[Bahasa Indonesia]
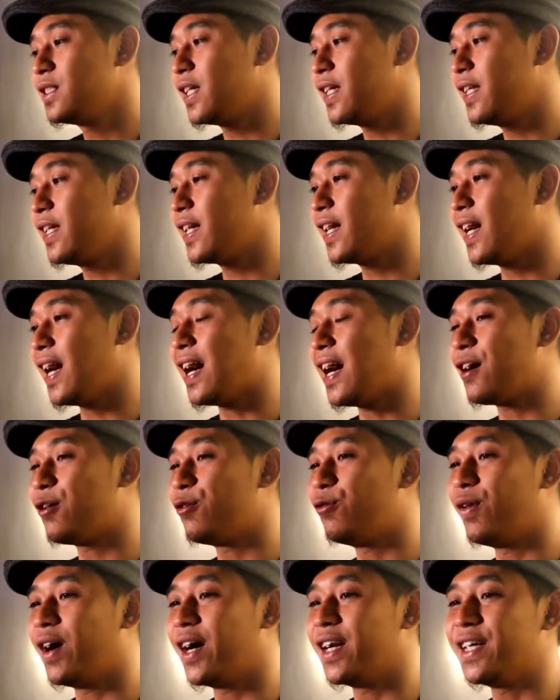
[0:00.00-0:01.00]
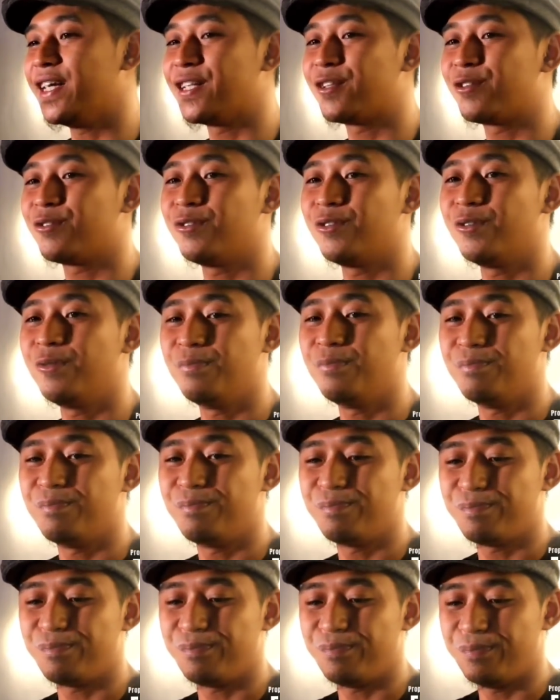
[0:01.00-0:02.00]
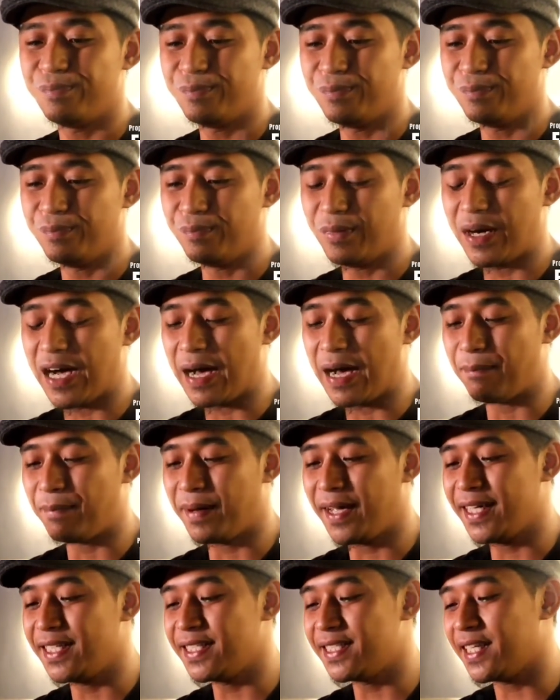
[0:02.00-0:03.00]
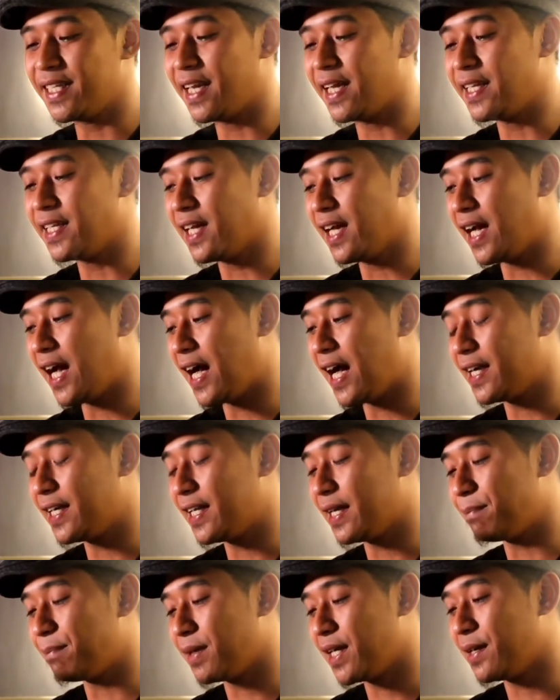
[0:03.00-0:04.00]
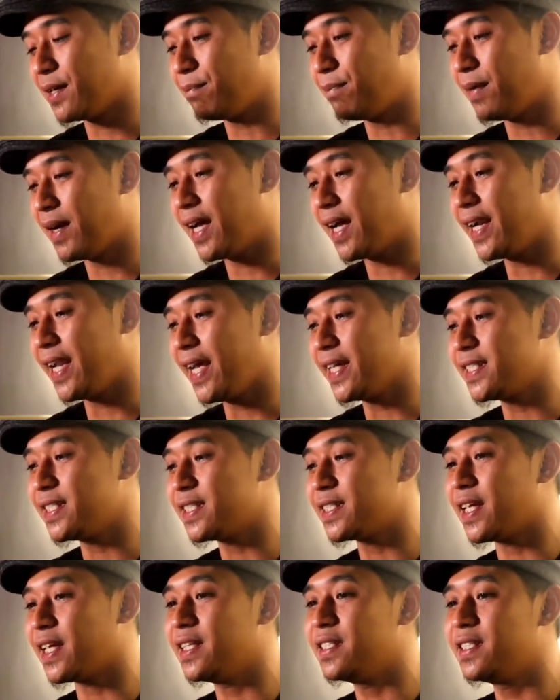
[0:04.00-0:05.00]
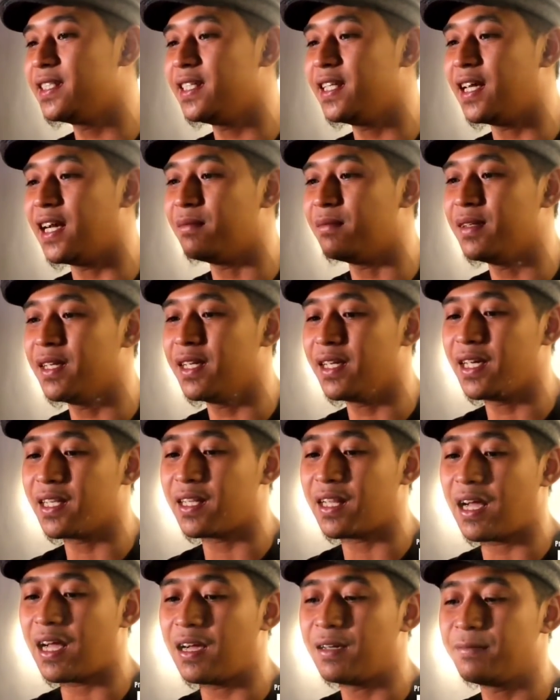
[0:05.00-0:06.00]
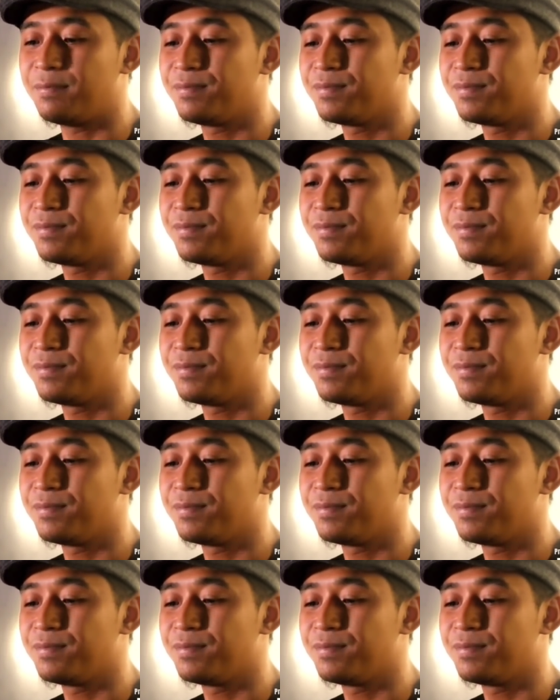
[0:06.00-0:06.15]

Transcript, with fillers: Jadi keakuan itu apa istilahnya ada penebalan eksistensi dalam diri kita.